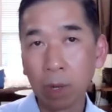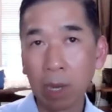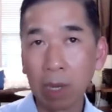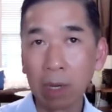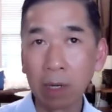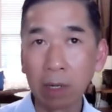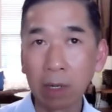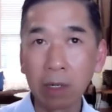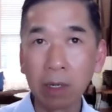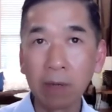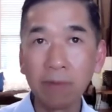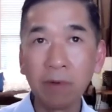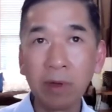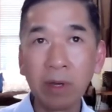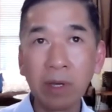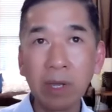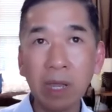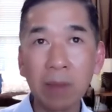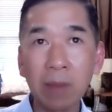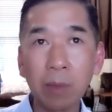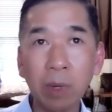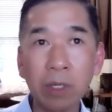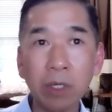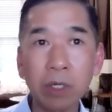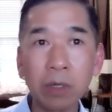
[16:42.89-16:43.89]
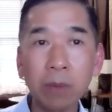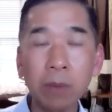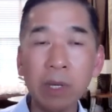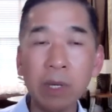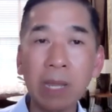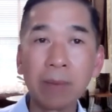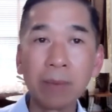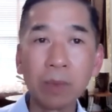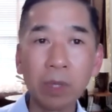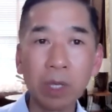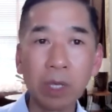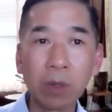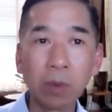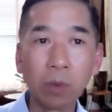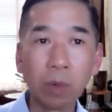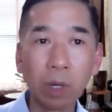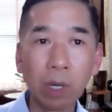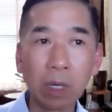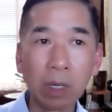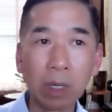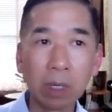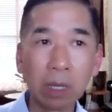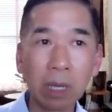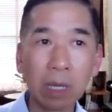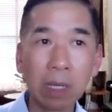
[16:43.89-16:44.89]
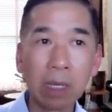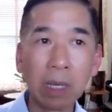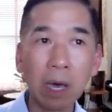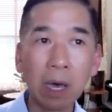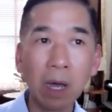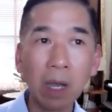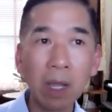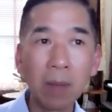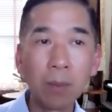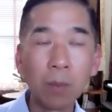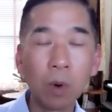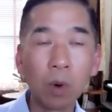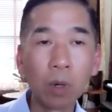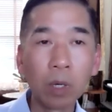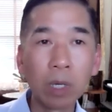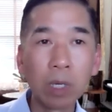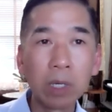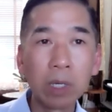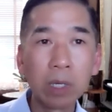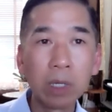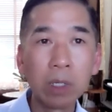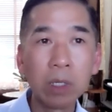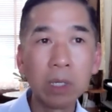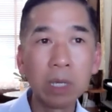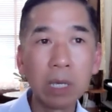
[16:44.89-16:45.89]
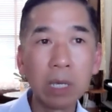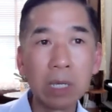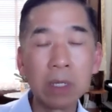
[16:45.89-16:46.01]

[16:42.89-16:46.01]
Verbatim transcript: Cái vấn đề mà Jimmy làm thiện nguyện là nó là một cái good